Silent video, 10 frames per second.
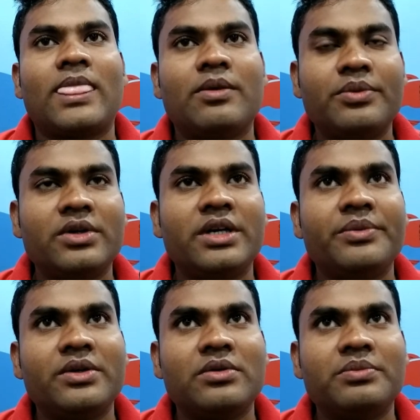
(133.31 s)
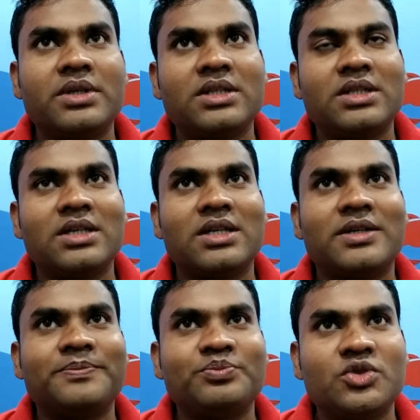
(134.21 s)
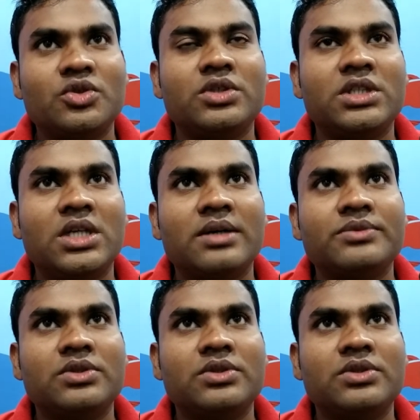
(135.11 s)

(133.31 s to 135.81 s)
তারপরে আমি কোম্পানির থেকে ছুটি নিলাম